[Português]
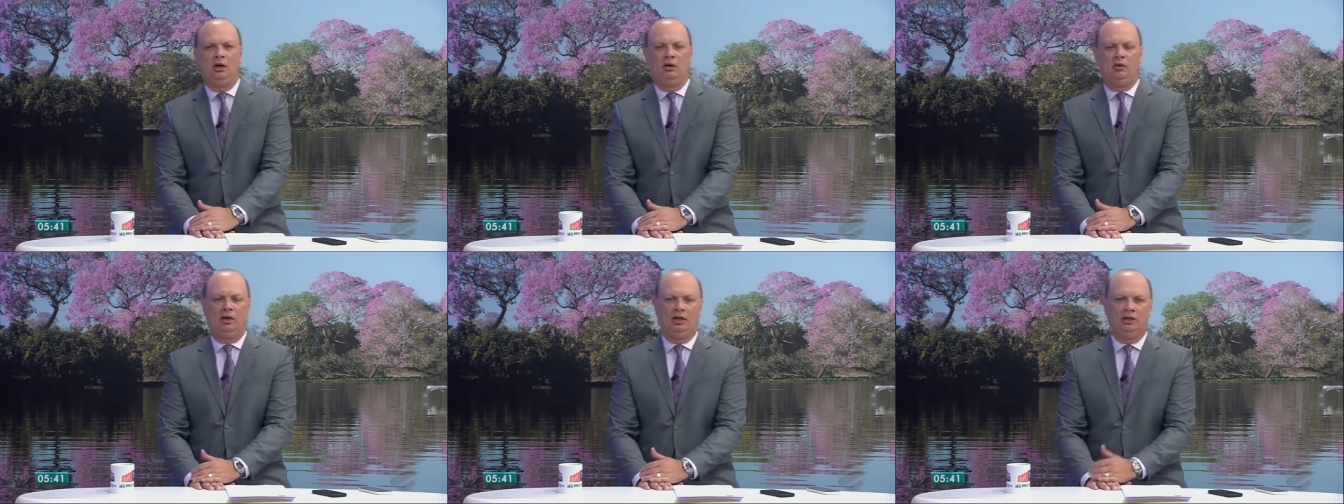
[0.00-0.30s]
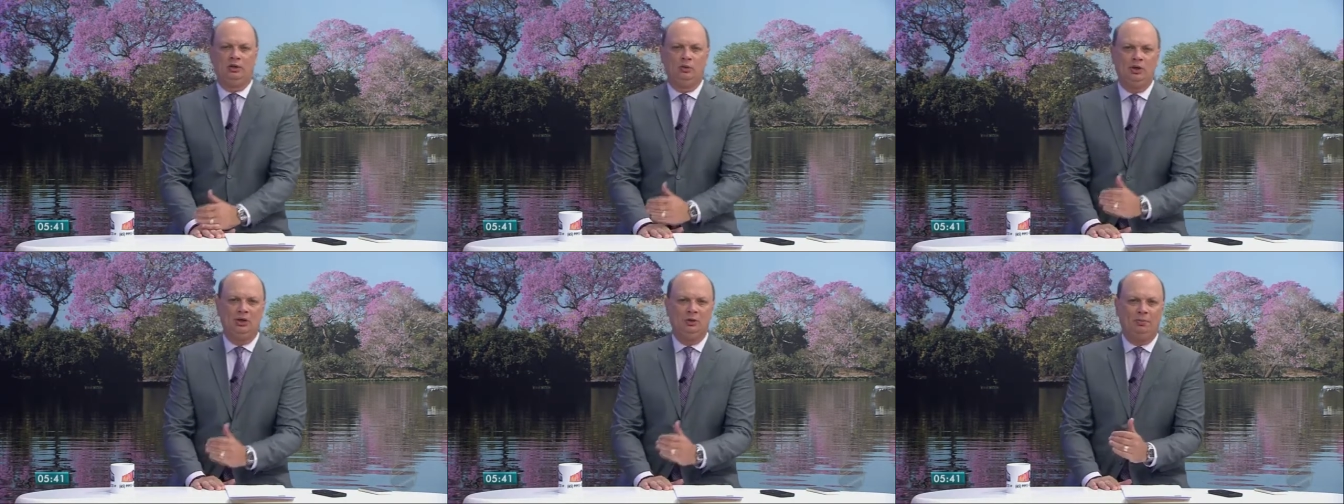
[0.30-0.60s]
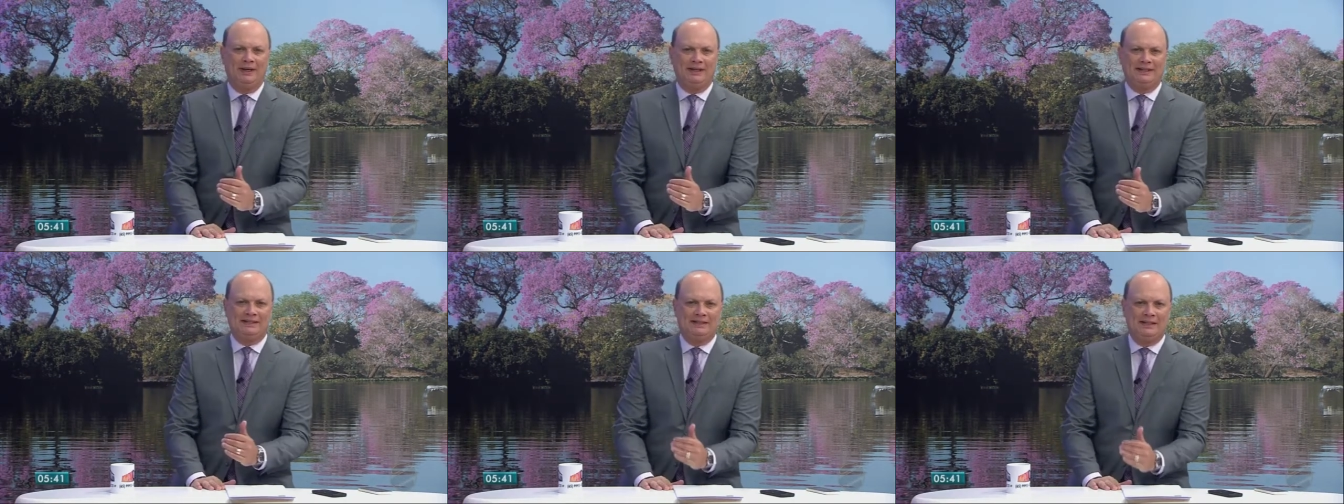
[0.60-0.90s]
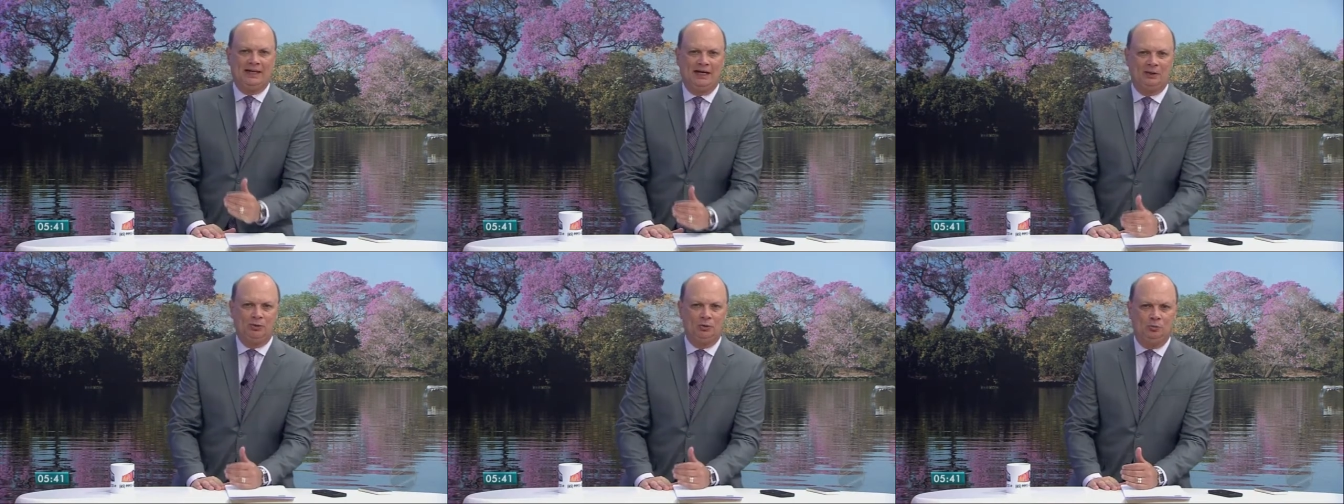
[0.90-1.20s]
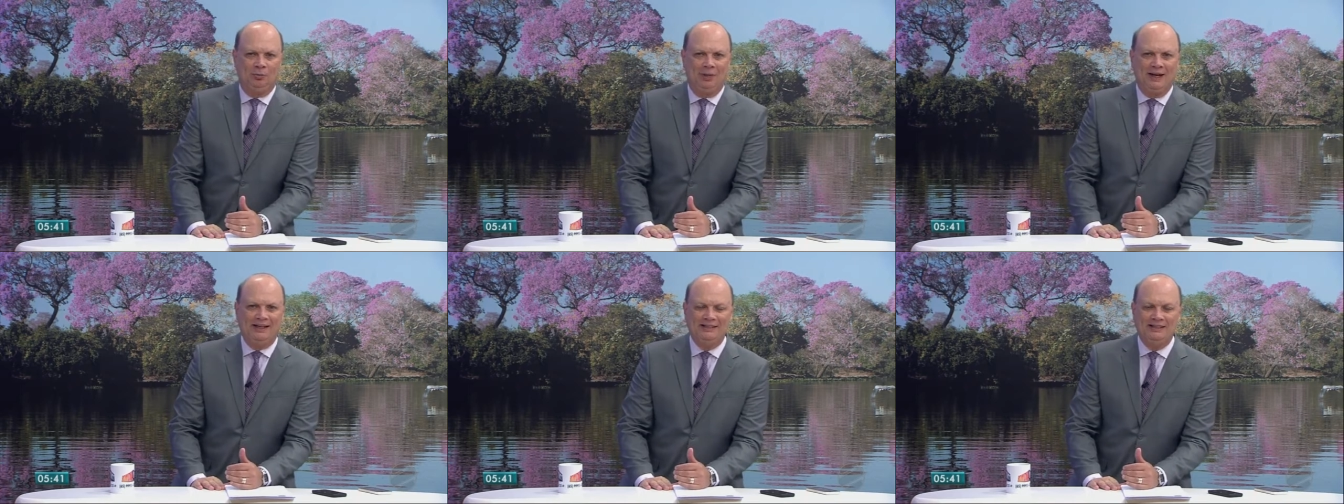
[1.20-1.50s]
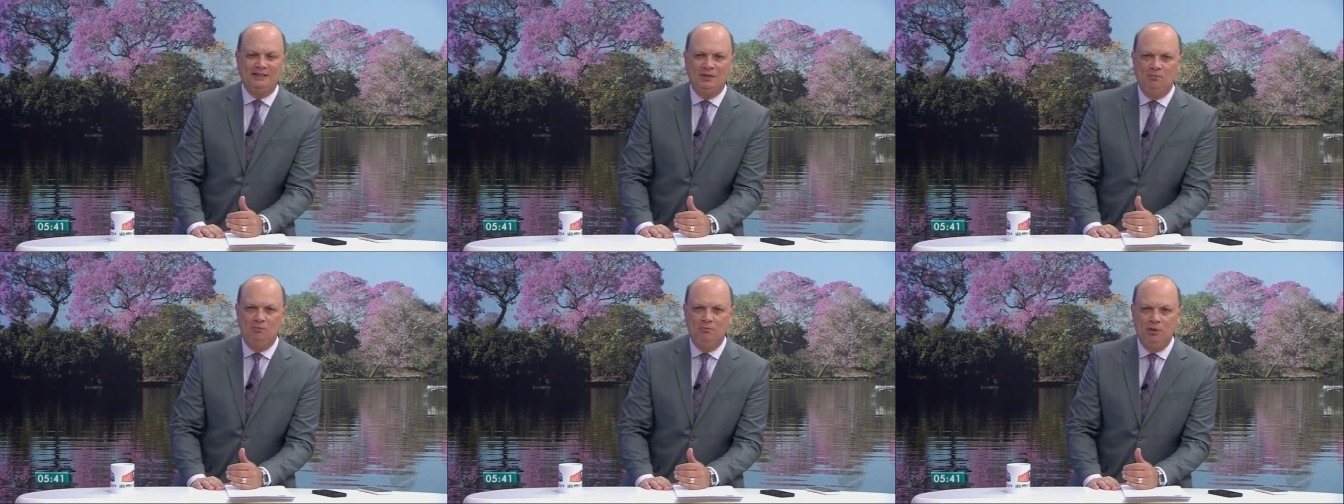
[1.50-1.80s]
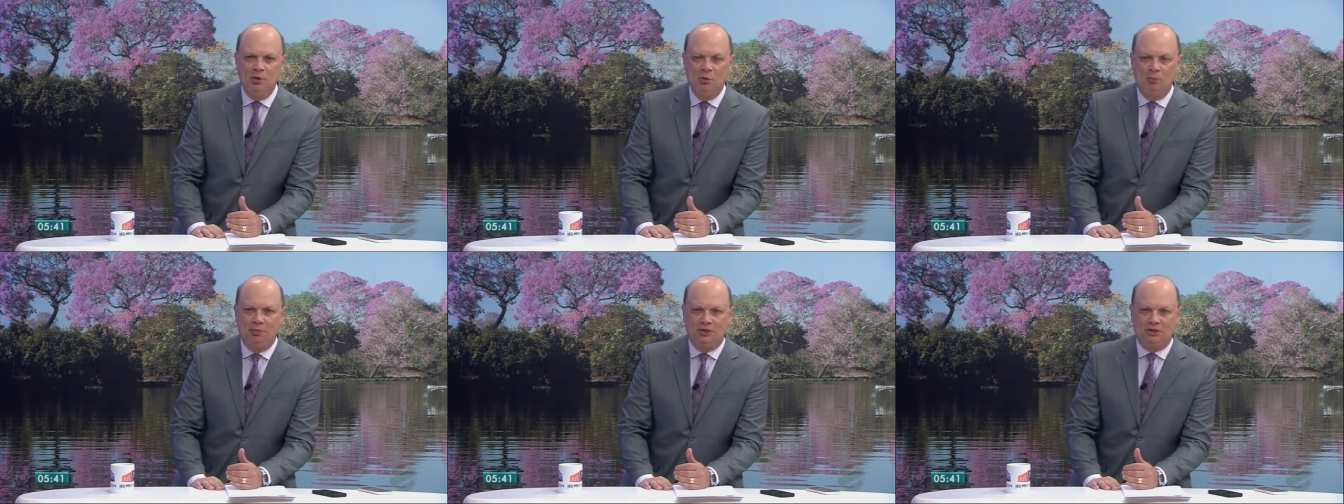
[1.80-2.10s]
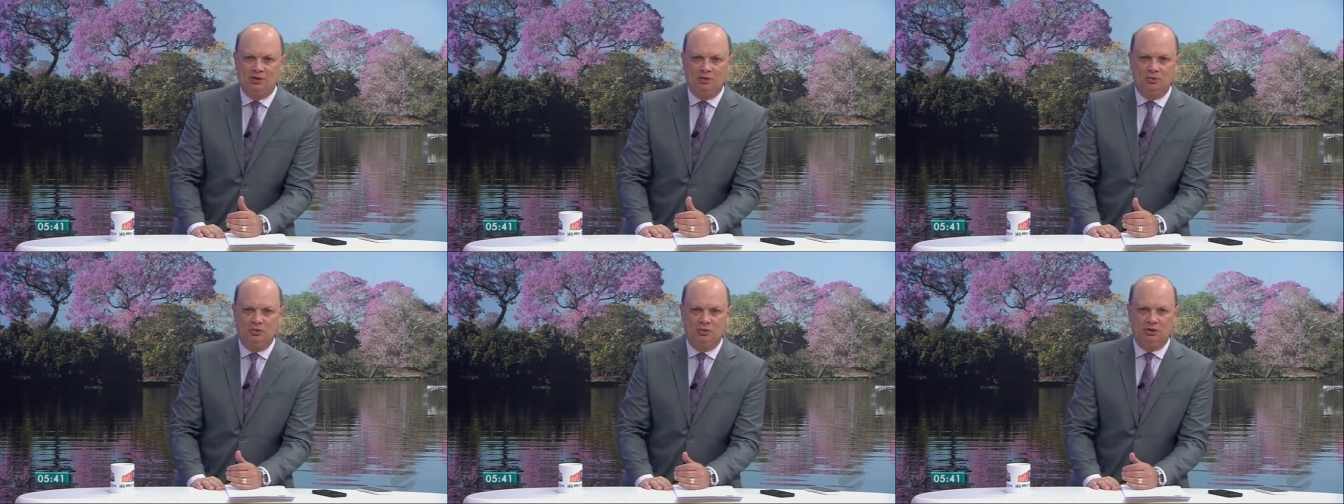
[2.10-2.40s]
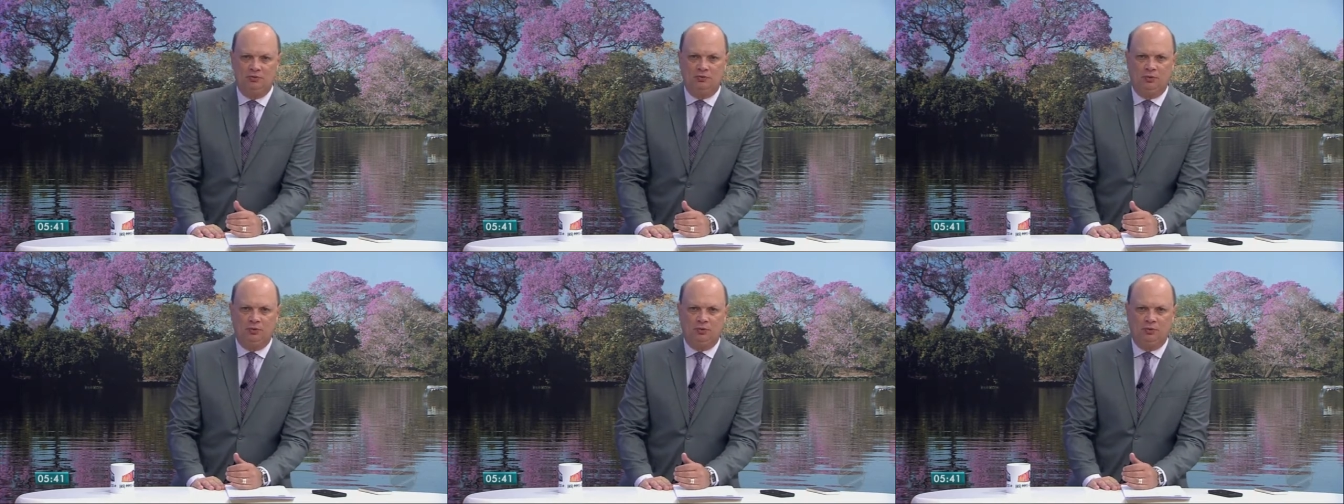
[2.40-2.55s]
Olha, no ano passado, mais de mil pessoas